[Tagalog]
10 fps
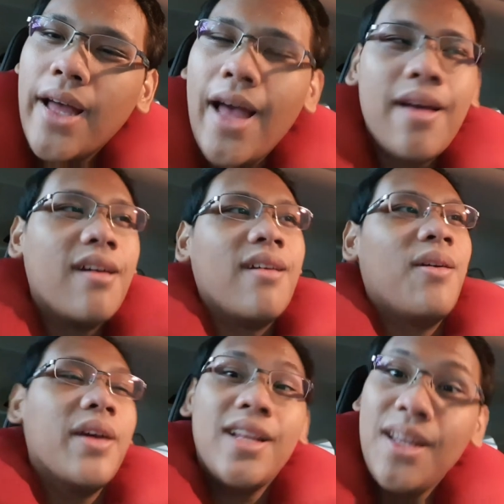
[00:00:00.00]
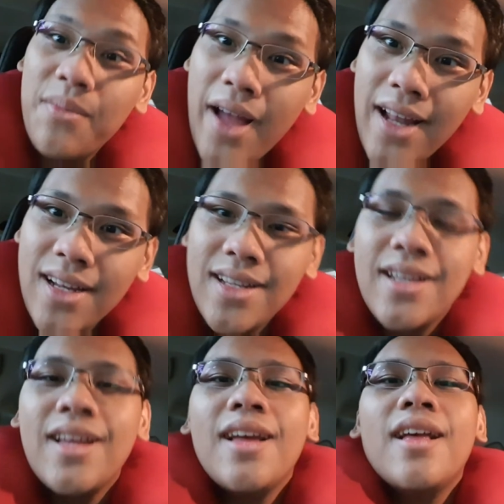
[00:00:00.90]
Ah, kung hindi man,
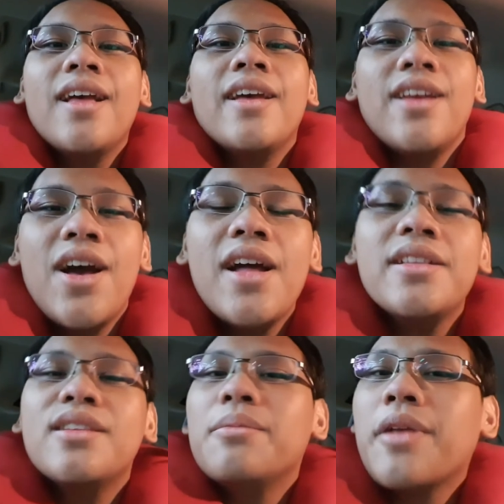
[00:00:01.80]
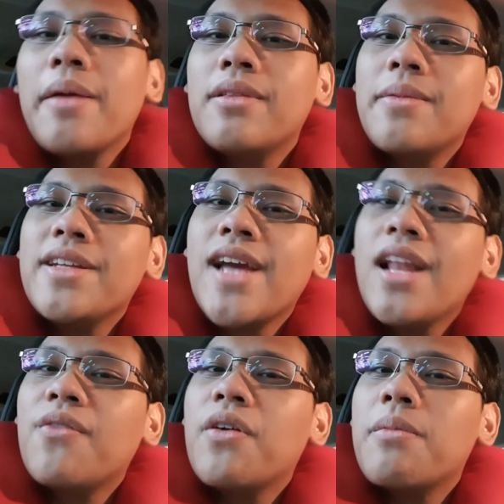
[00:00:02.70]
yan, subscribe to my
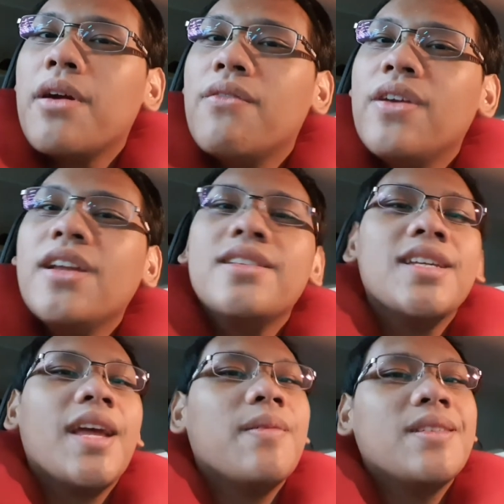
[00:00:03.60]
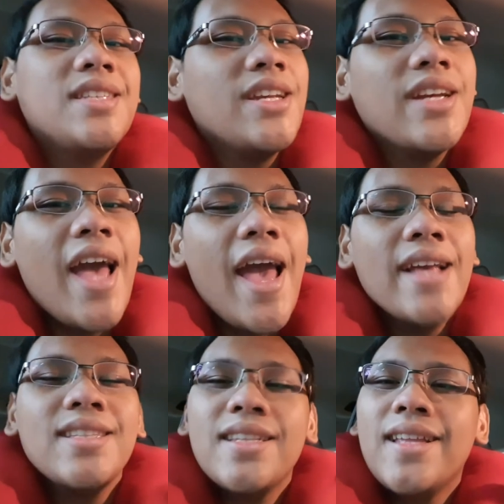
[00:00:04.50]
channel for more videos and I will see you
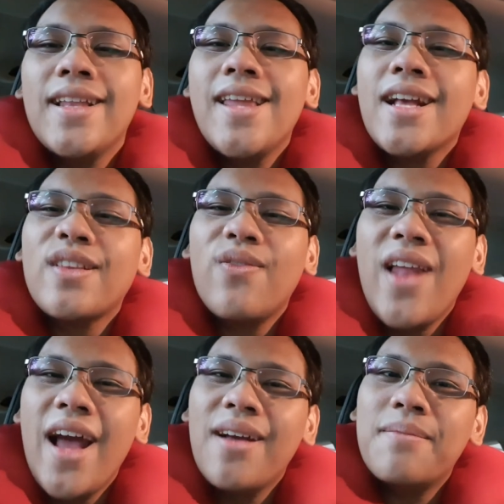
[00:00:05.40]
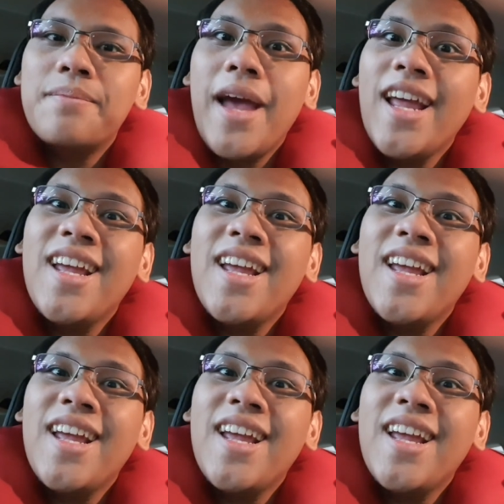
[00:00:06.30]
guys in the next vlog. Bye!